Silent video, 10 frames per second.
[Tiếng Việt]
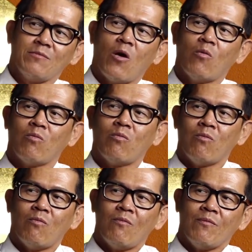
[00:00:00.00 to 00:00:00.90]
Môn.
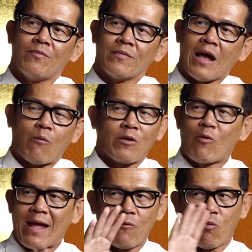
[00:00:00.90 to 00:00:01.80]
Không có
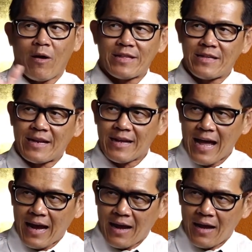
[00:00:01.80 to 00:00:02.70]
đem một chi nhánh
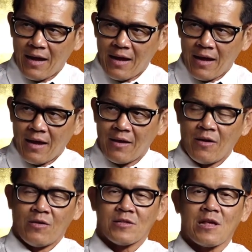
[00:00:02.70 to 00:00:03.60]
khác.
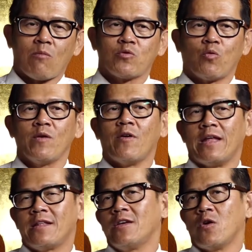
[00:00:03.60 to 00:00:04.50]
Xong rồi quý vị,
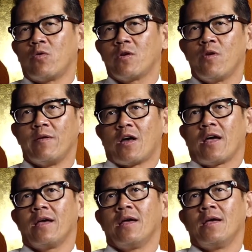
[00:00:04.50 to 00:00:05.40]
để thí dụ để quý vị nói
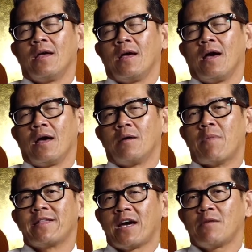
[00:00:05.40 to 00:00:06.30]

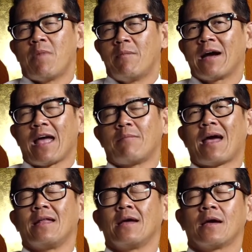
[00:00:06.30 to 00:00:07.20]
mới mất ngày hôm
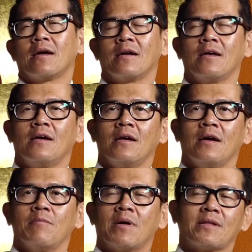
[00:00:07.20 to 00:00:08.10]
nay đi ha,
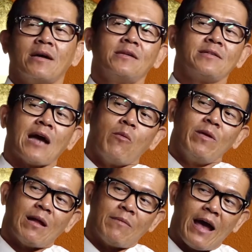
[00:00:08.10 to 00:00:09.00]
mà tới thứ 6 mới
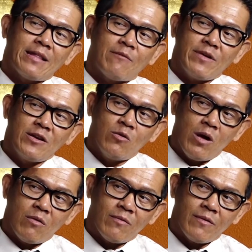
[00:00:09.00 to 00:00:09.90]
làm lễ thăm viếng đúng
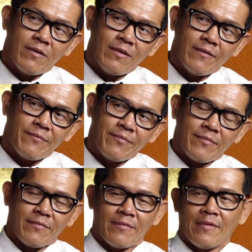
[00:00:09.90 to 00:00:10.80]
không? Sẽ
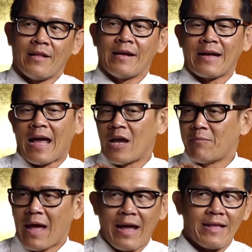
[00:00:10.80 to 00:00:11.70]
để ở đâu? Ngày hôm
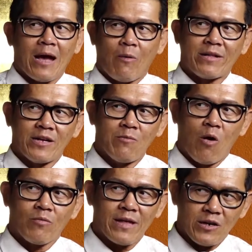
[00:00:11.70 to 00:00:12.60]
nay nhà Quàn Thiên
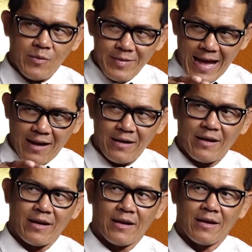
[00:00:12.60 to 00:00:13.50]
Môn sẽ ướp xác
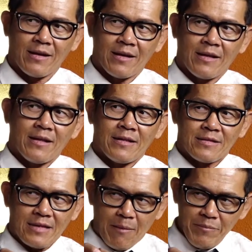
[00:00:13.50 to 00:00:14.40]
liền,
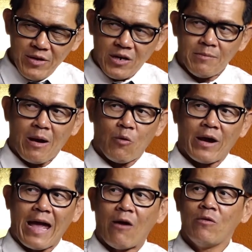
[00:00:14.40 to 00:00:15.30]
tắm dưỡng mà quần
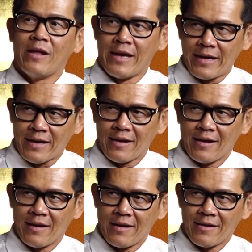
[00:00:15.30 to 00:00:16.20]
áo liền.
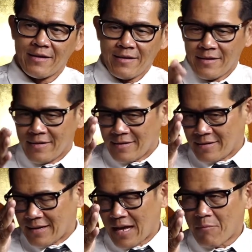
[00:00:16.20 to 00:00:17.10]

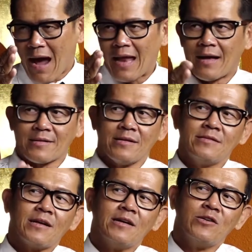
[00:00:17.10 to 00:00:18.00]
Ngày mai là thứ
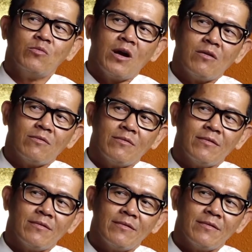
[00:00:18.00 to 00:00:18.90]
tư đúng không?
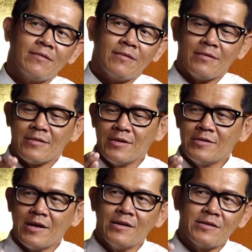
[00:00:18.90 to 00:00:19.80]
Thứ
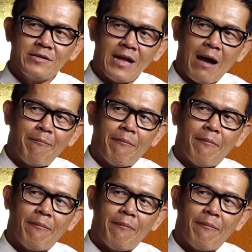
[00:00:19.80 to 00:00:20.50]
tư, thứ năm,